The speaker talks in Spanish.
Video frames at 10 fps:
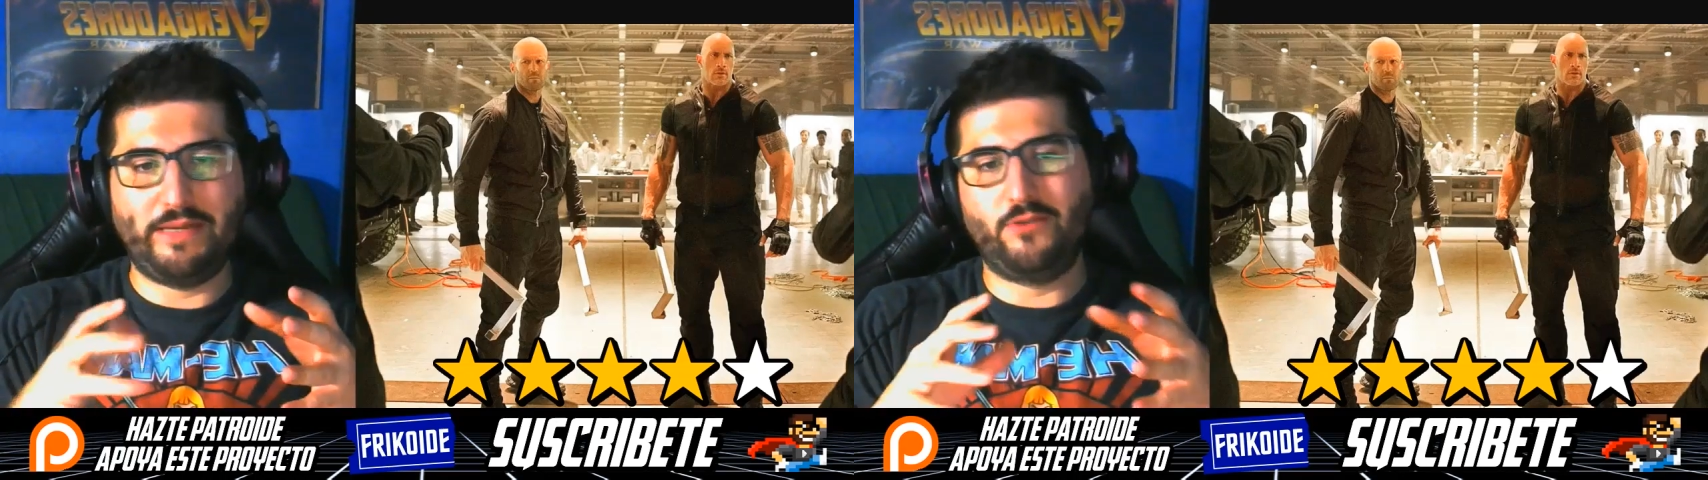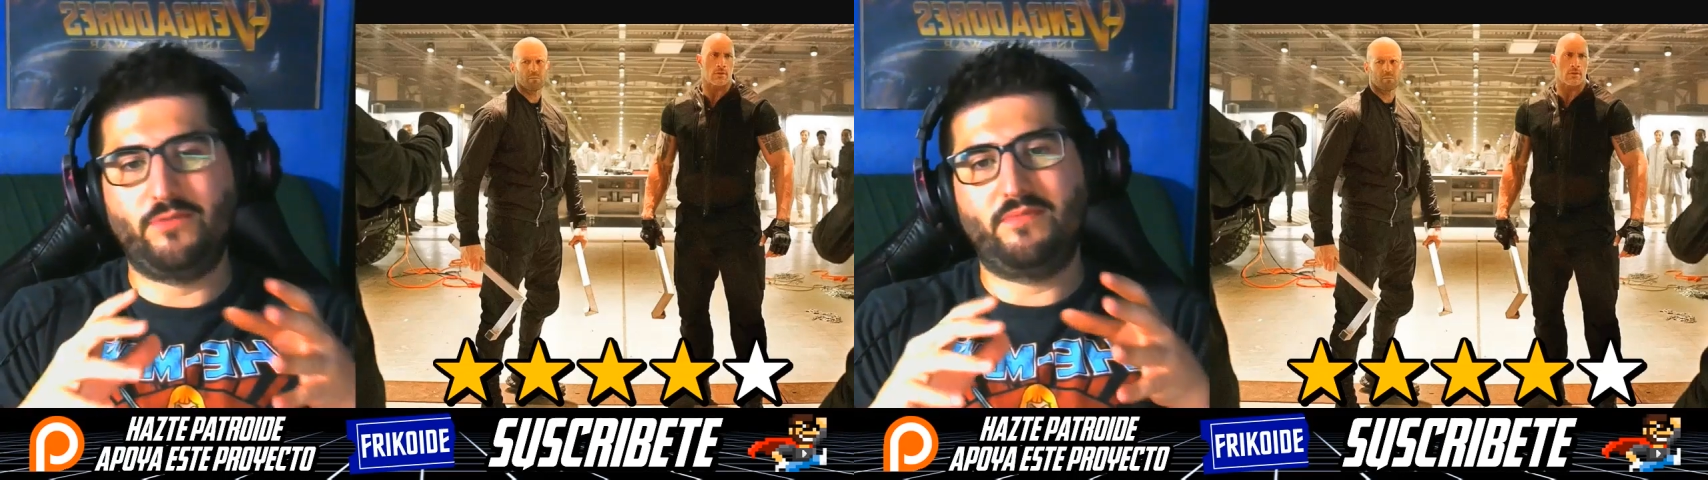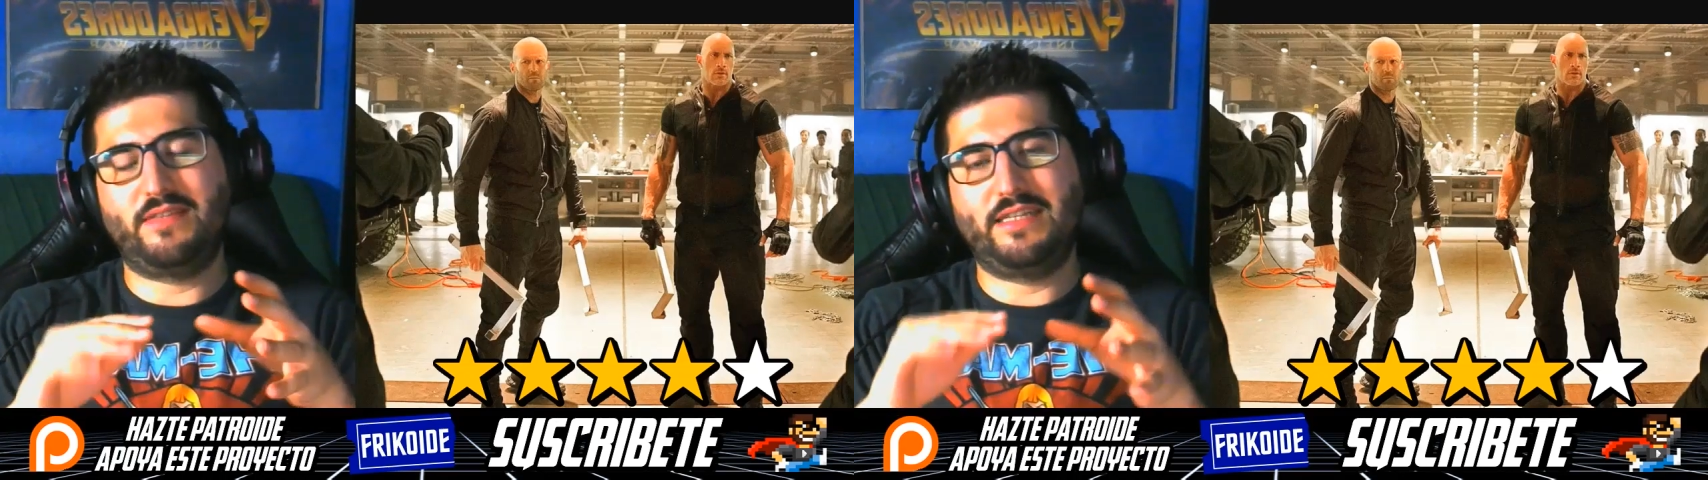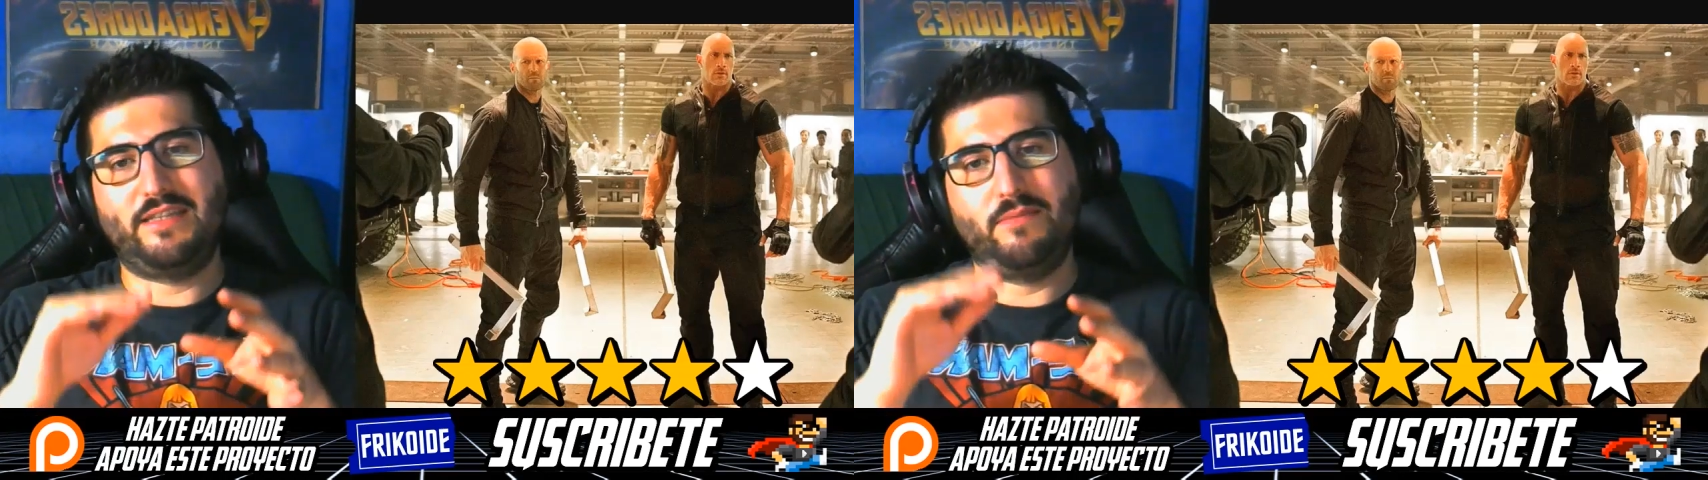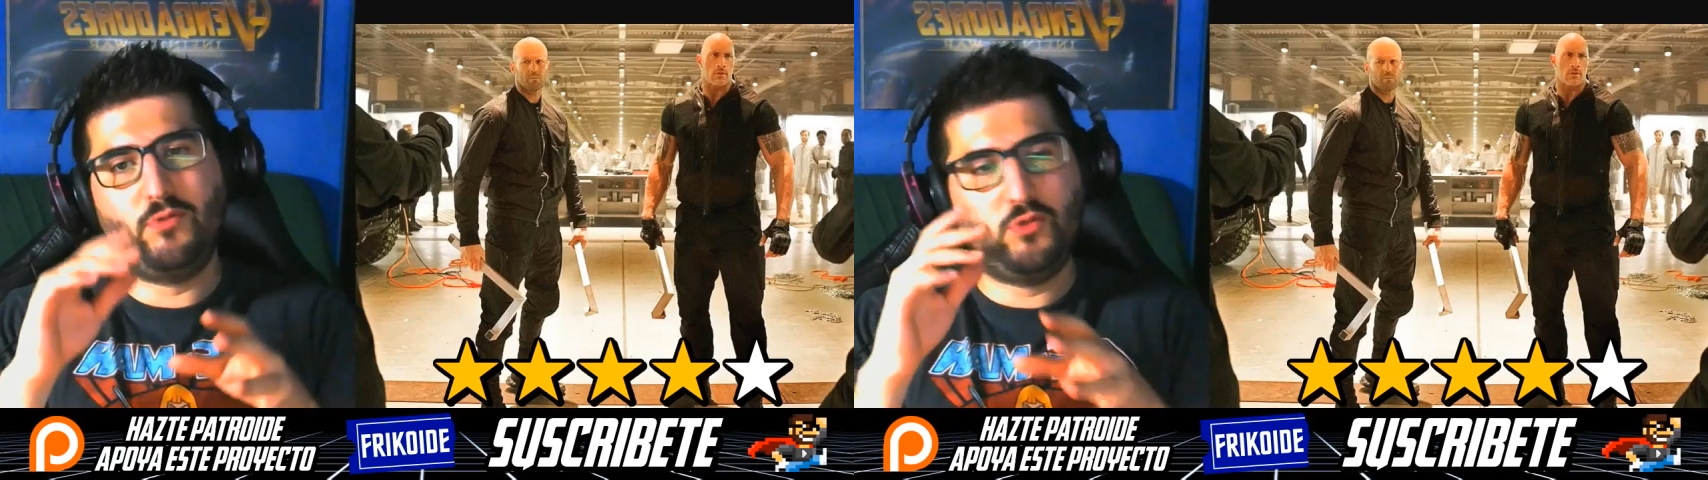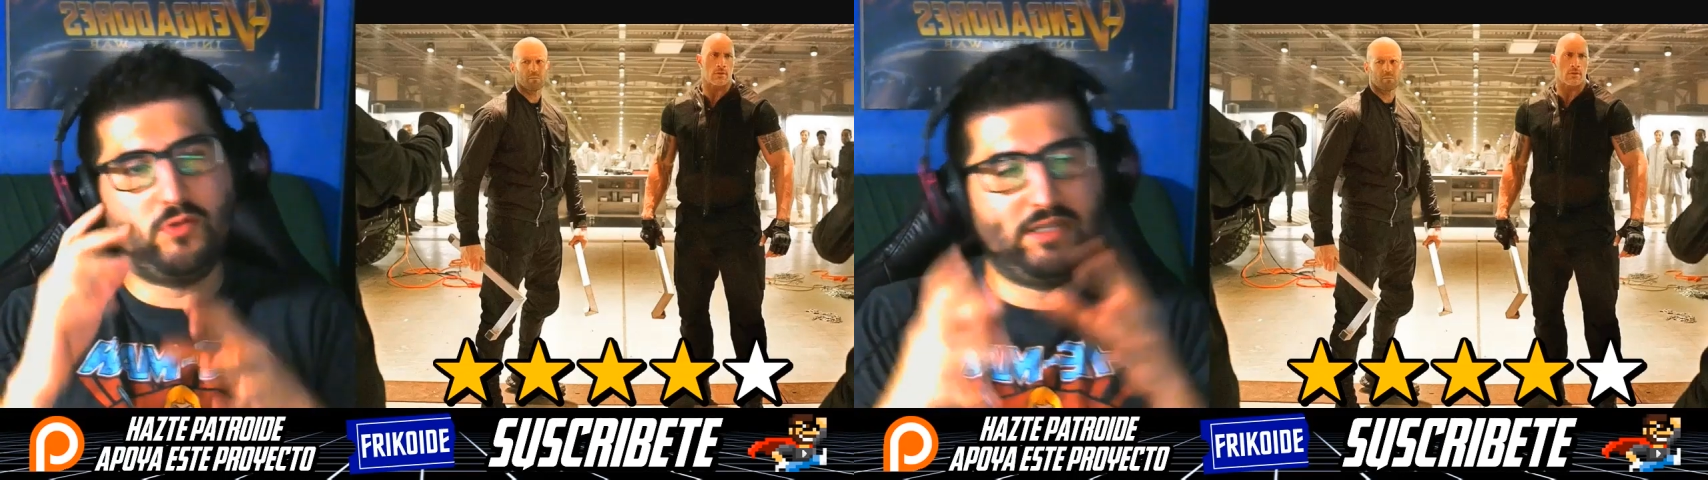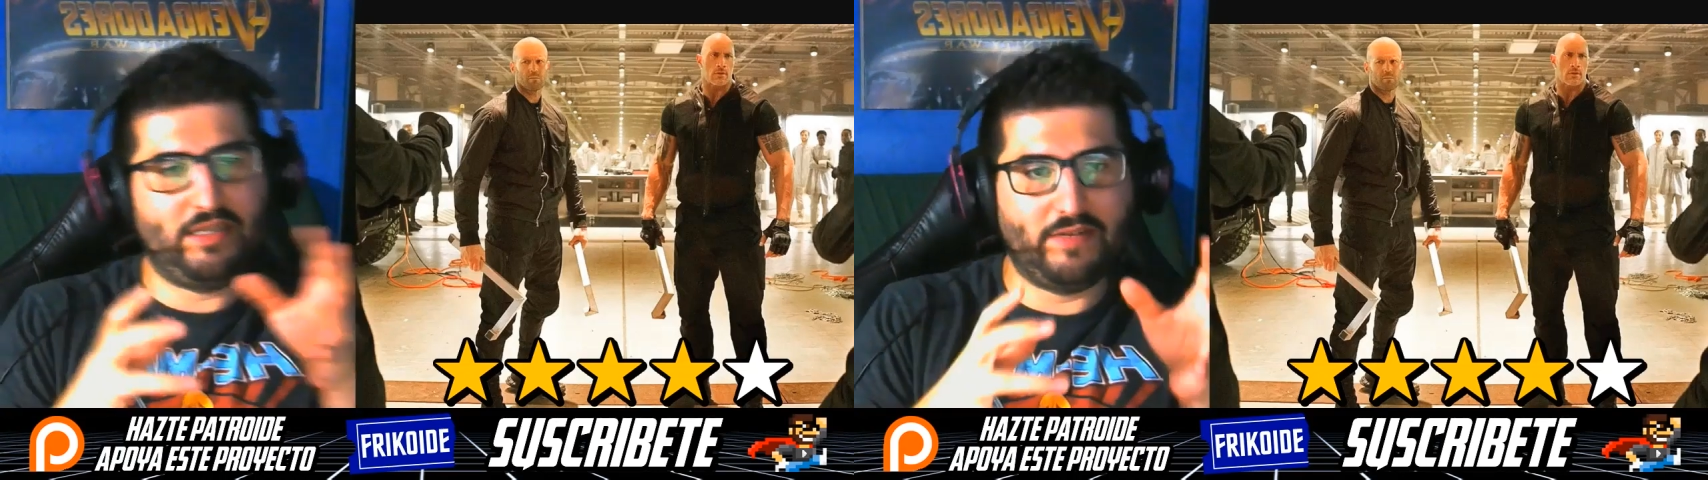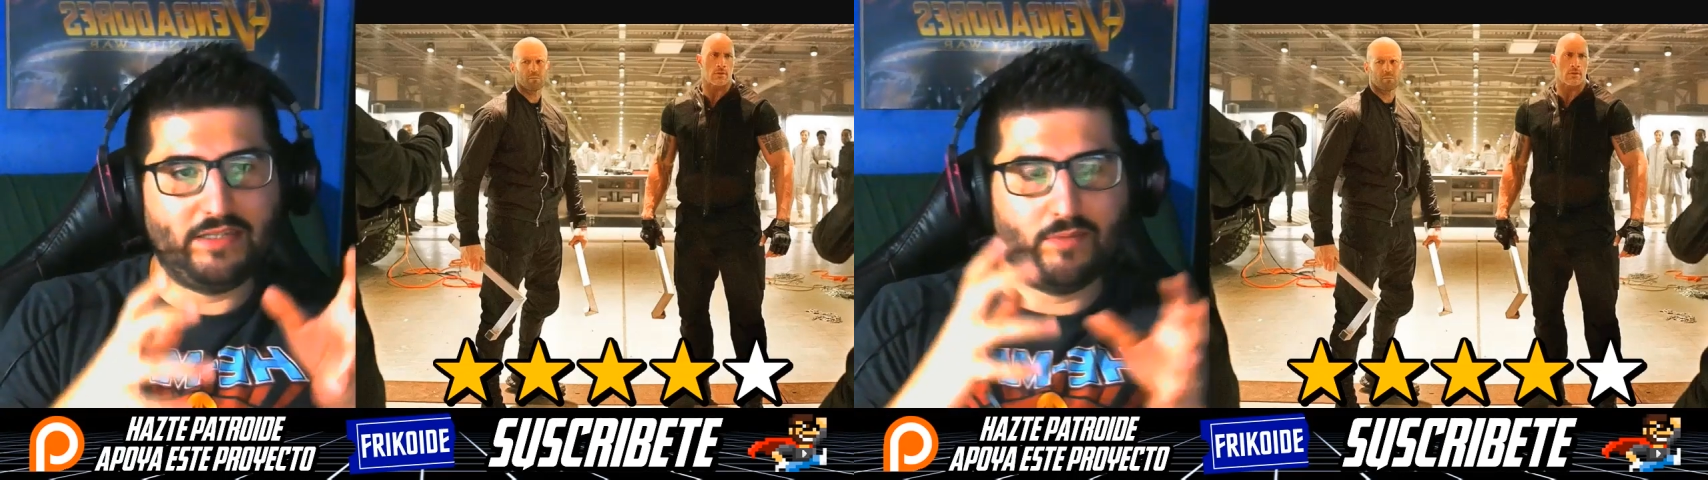pero desde,
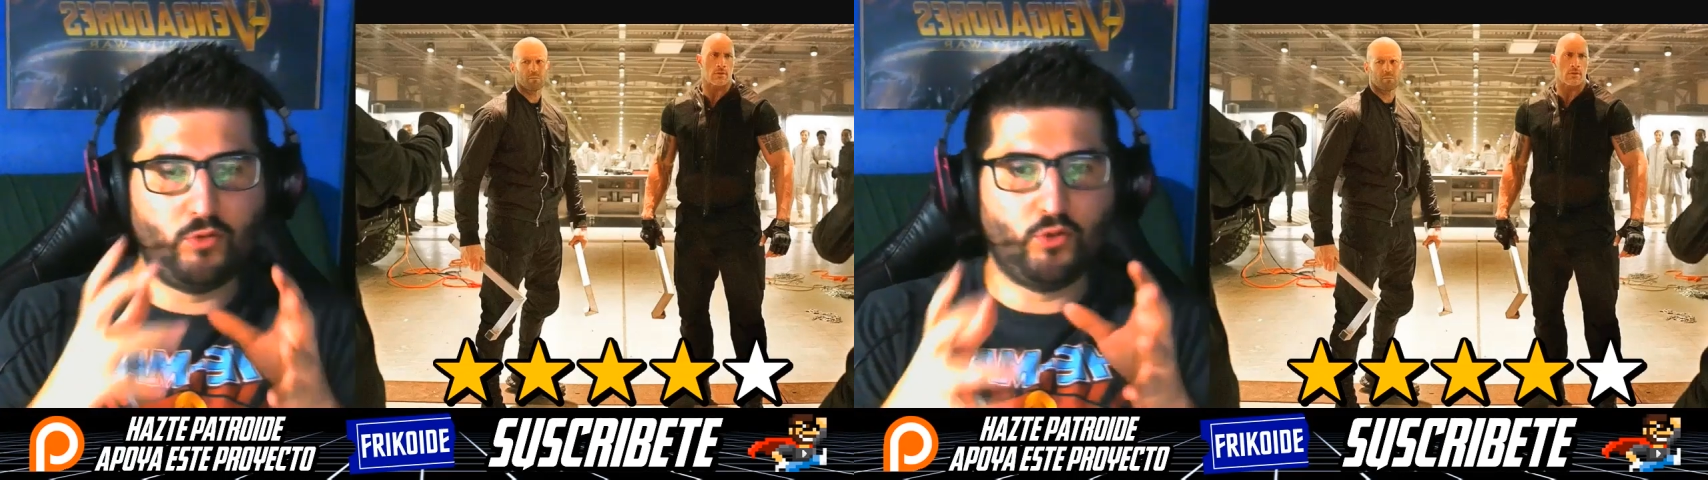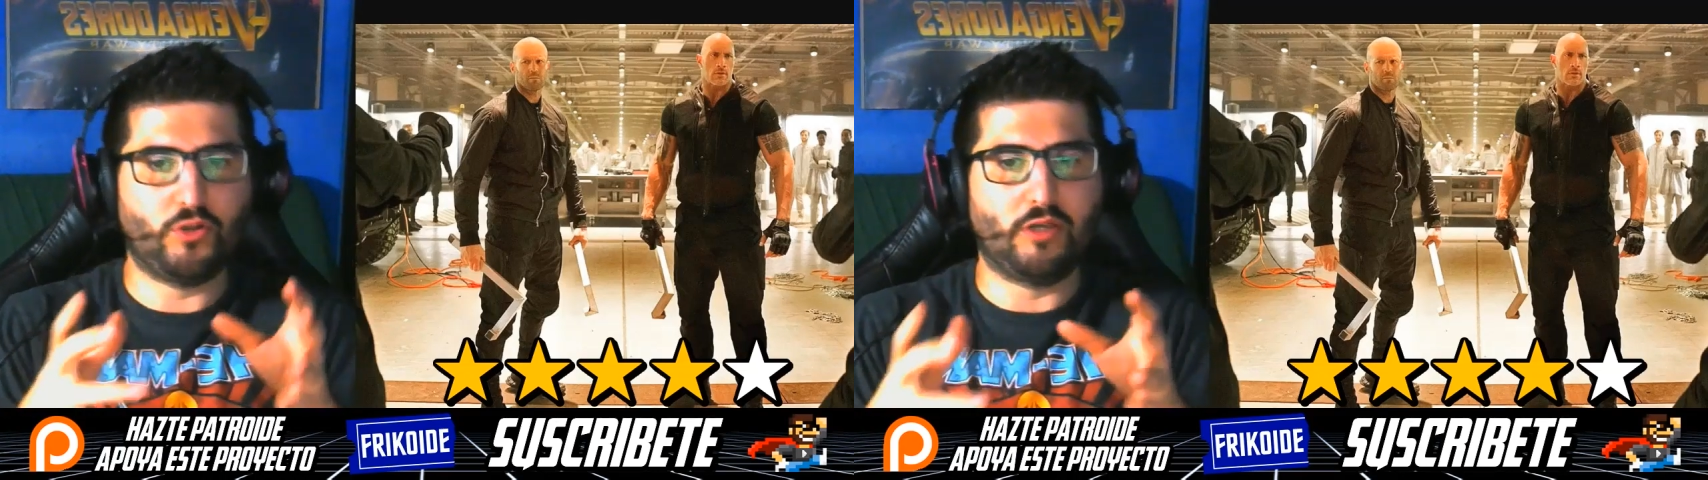diferentes puntos de